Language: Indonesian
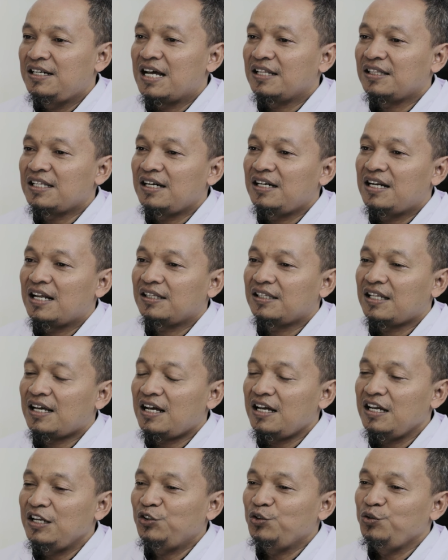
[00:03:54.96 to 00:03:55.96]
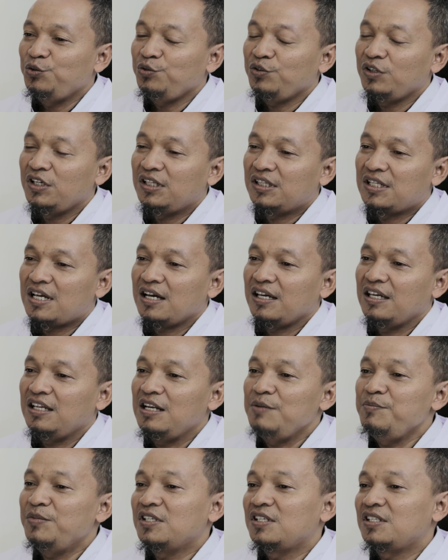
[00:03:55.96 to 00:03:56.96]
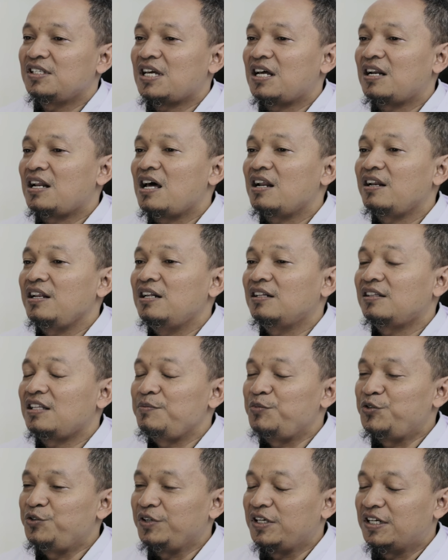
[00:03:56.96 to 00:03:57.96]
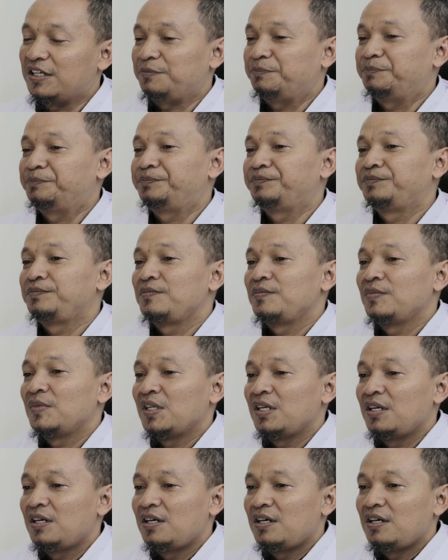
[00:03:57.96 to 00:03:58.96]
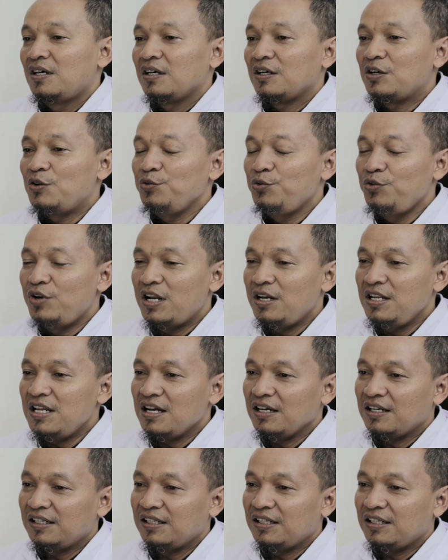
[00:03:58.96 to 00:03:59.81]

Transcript: data-data itu kita kirim secara real time juga. Keunggulan yang